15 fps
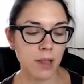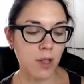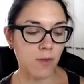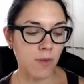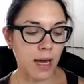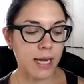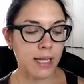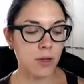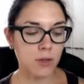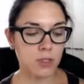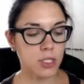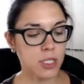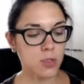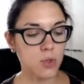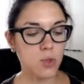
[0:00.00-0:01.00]
to warto od
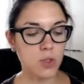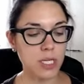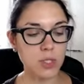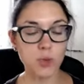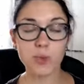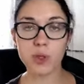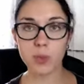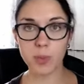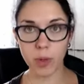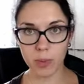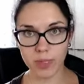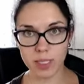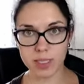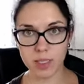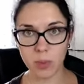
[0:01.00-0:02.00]
czasu do czasu
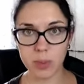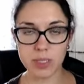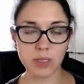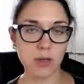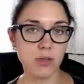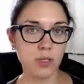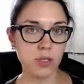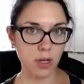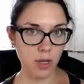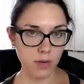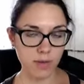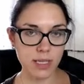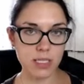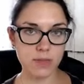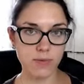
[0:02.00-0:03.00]
przypomnieć sobie,
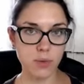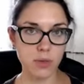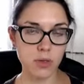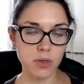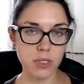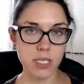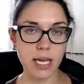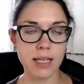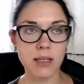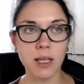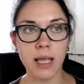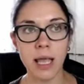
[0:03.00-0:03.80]
skontrolować swój dosiad,